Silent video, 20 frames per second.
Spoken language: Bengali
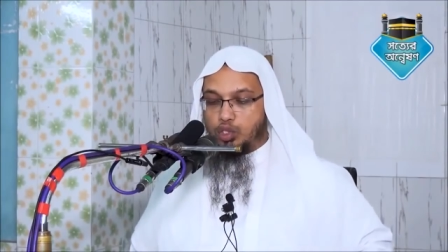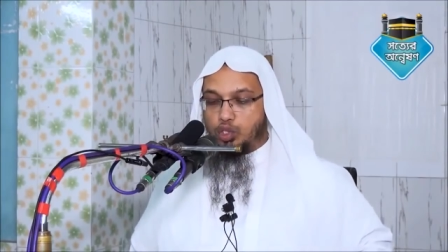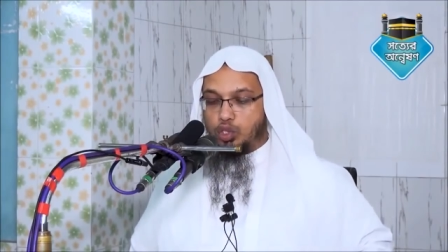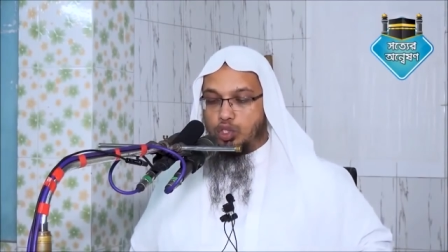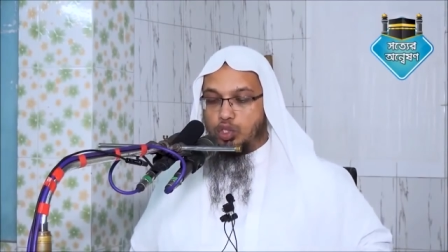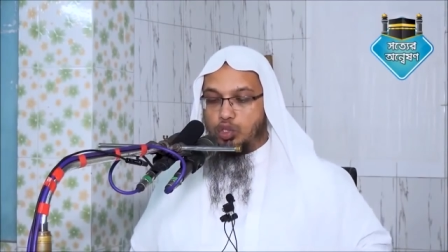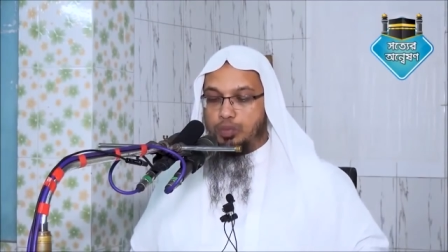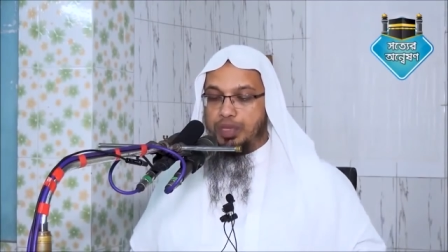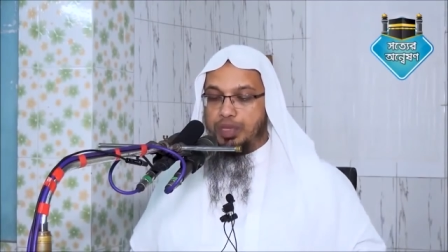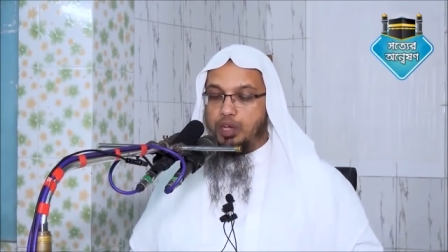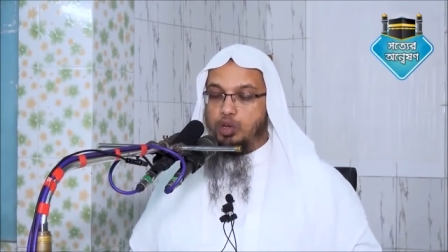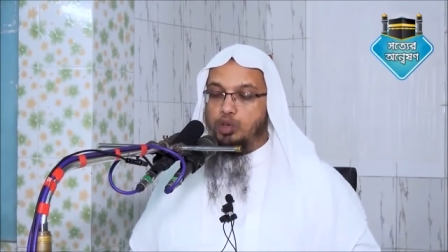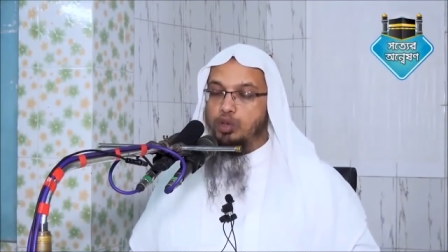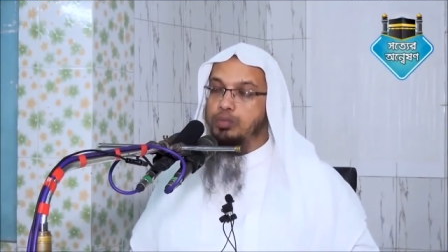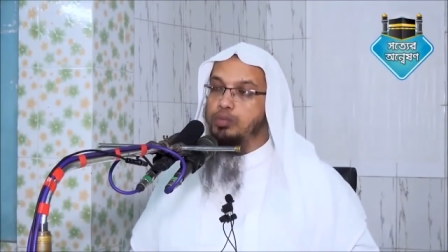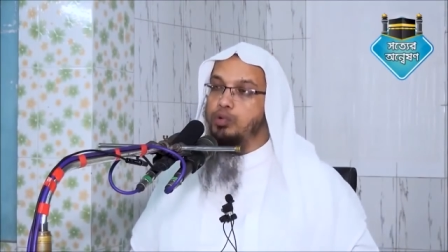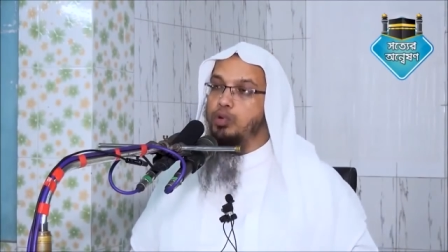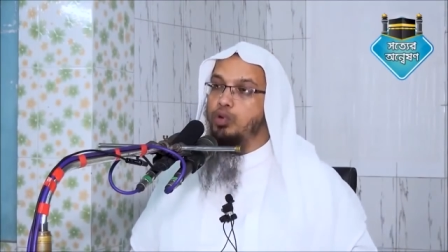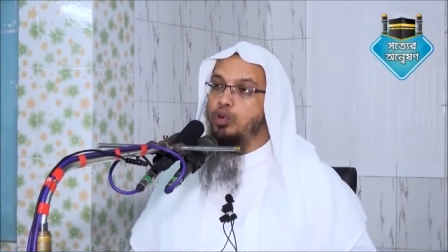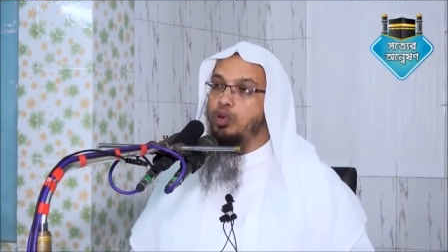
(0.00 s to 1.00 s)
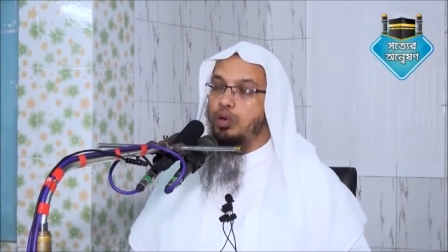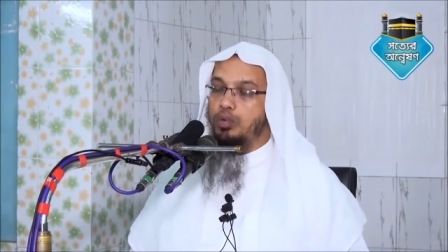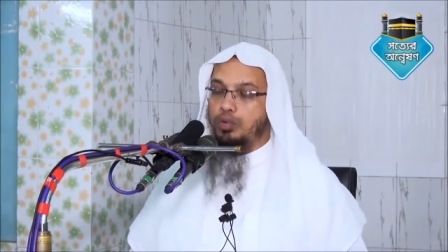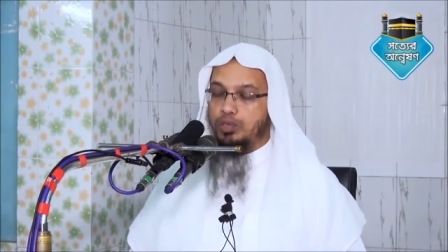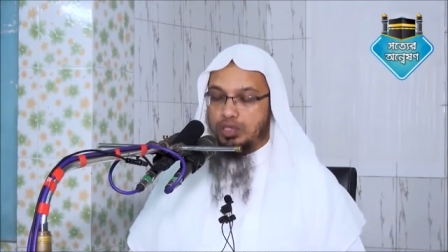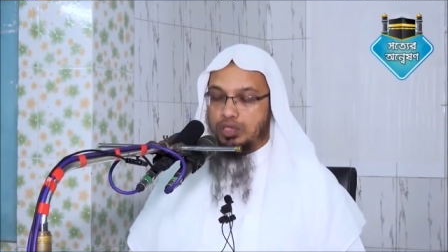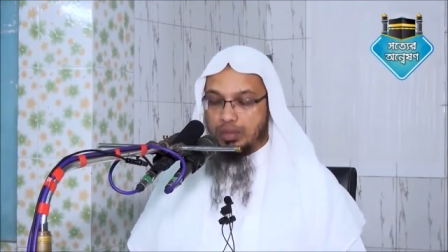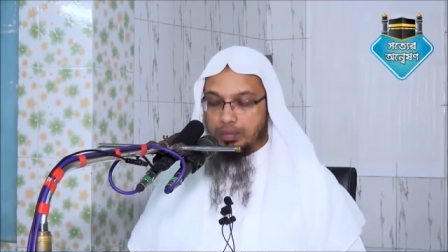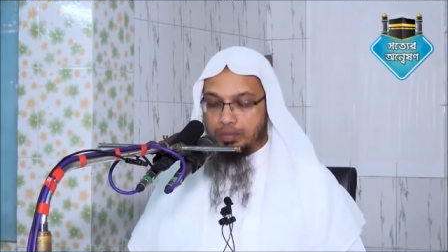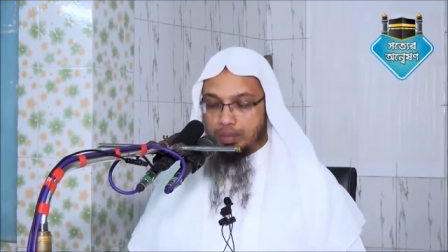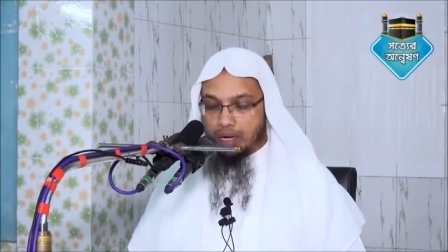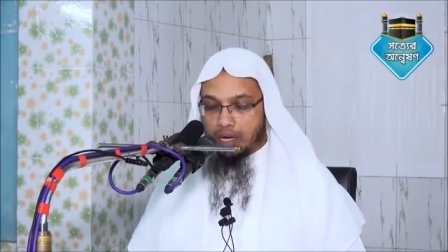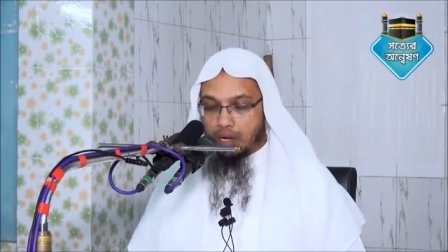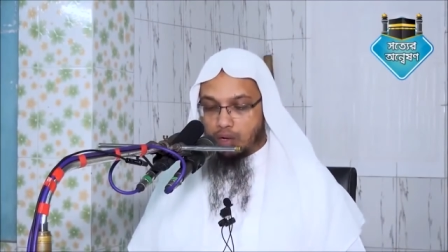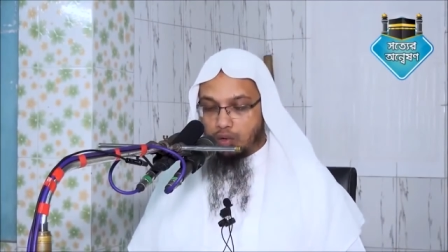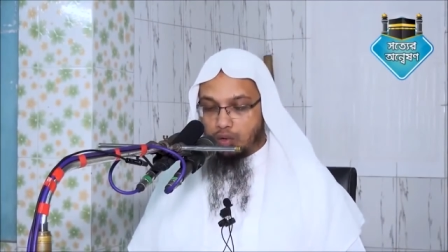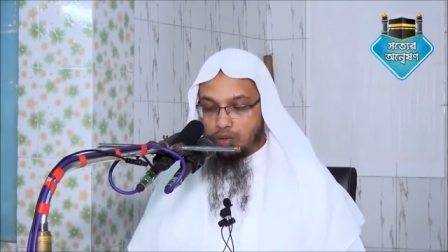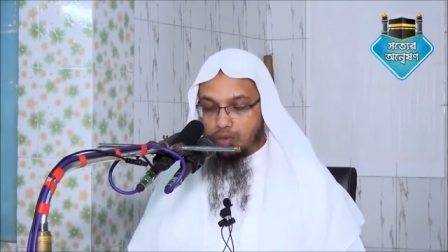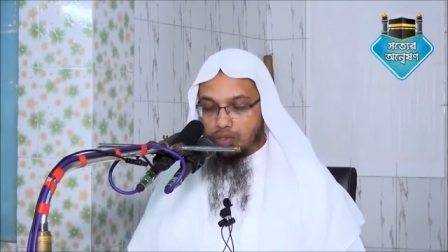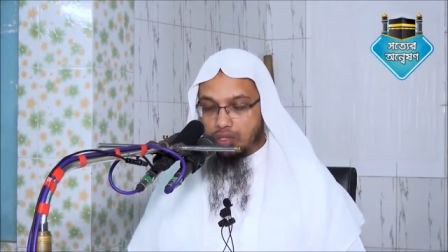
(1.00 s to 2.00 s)
যদি তুমি এরকম কোনো অবস্থা
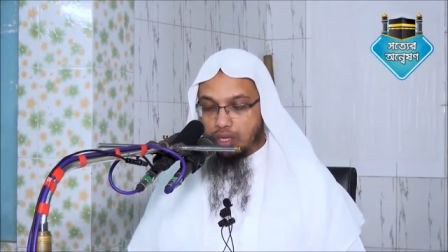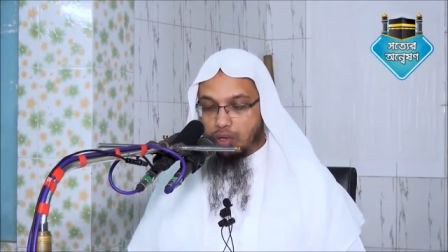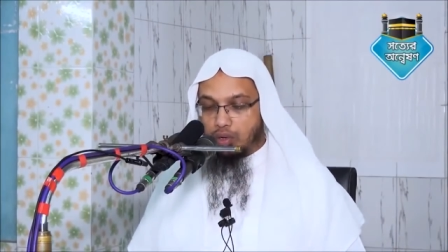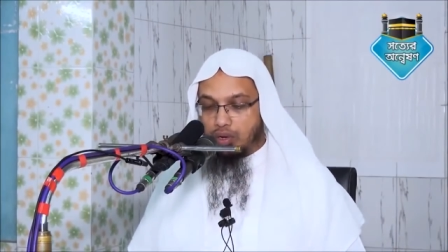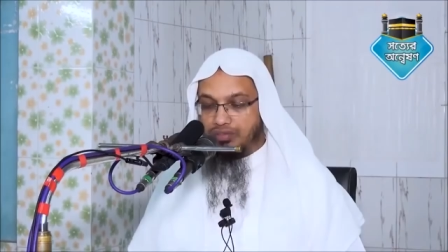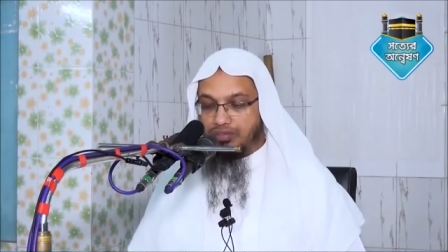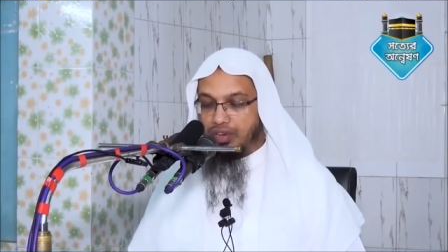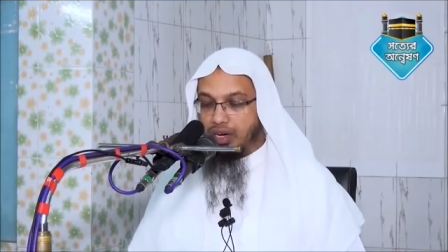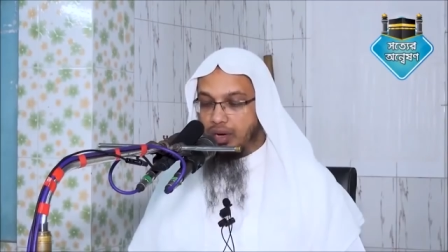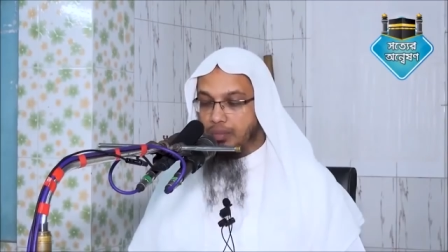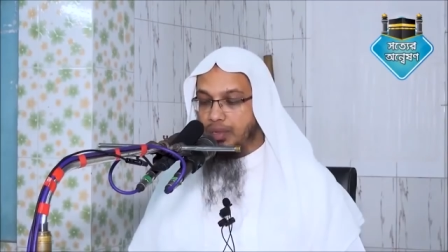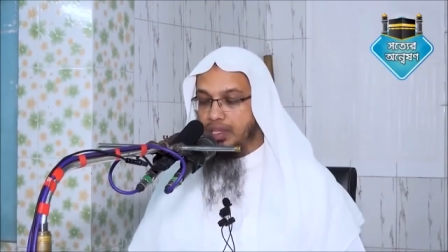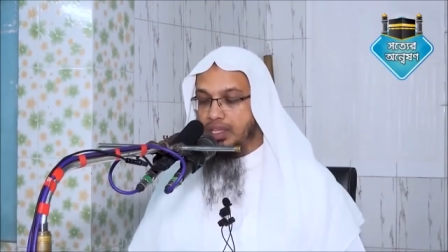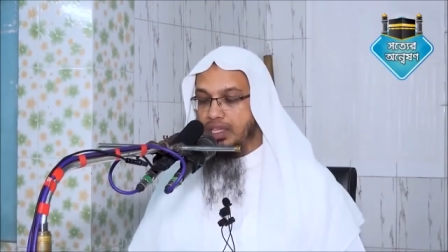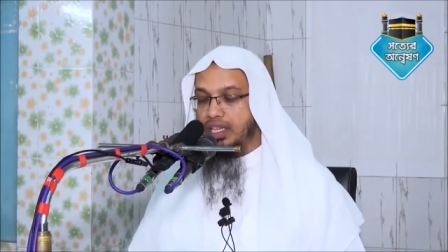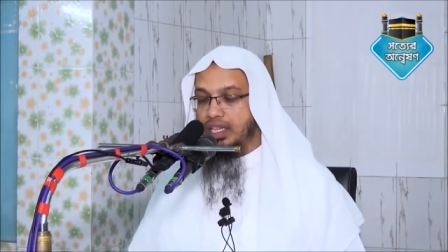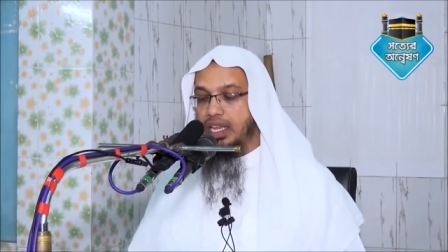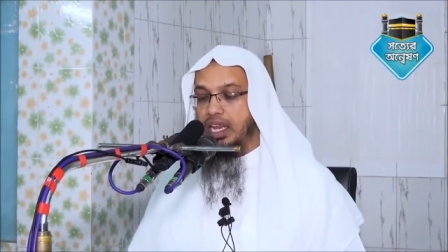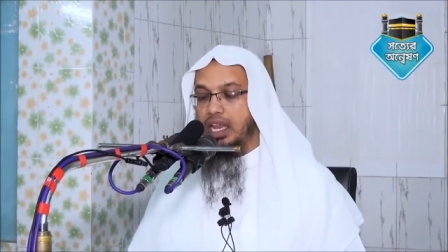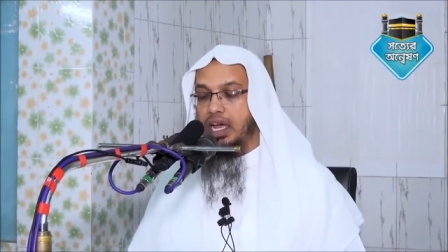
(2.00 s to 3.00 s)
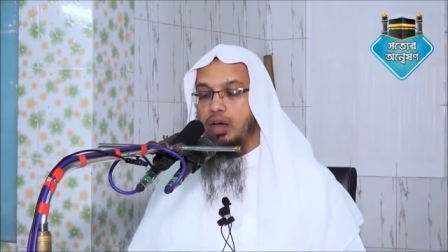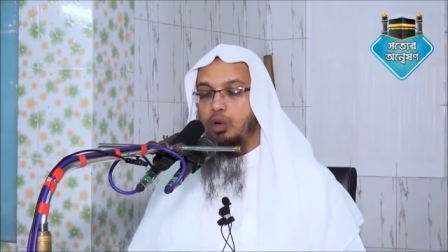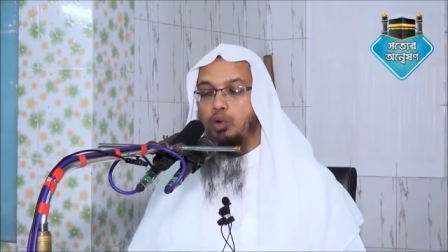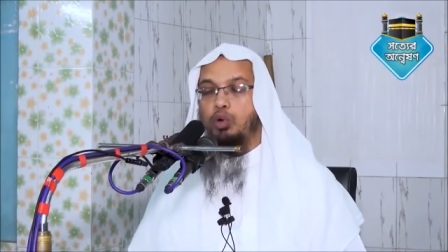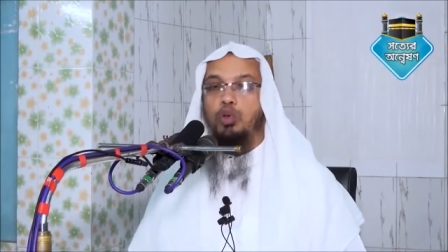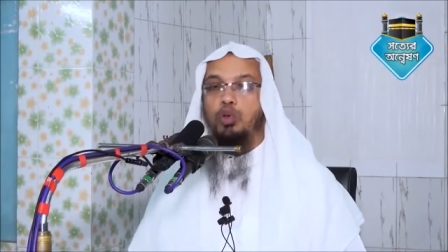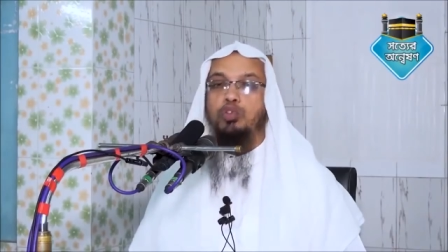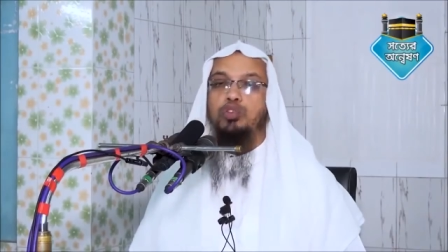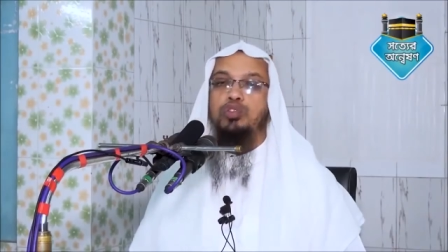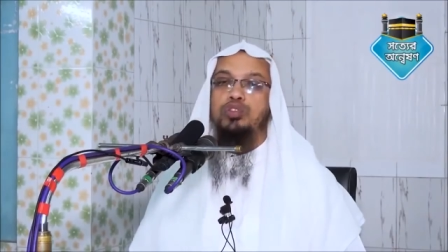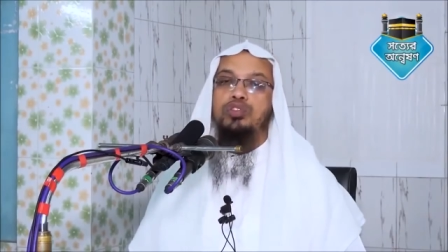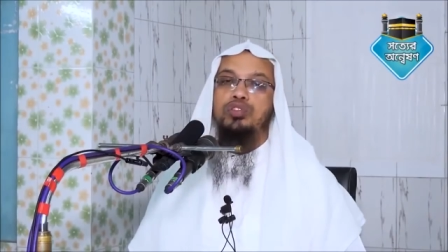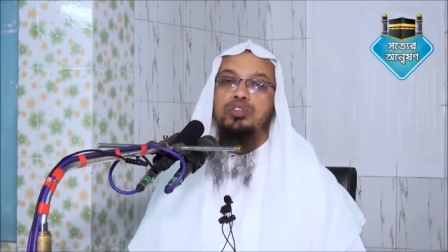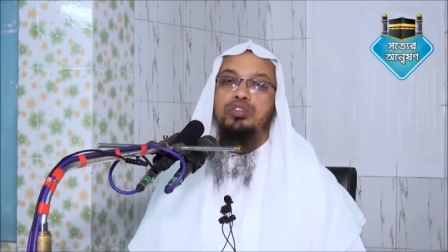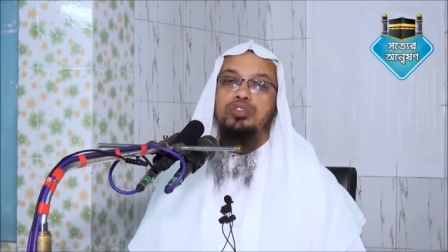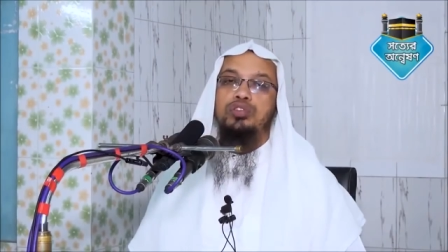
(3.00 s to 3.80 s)
পাও তাহলে ফাহমাদ ইলা ওহদ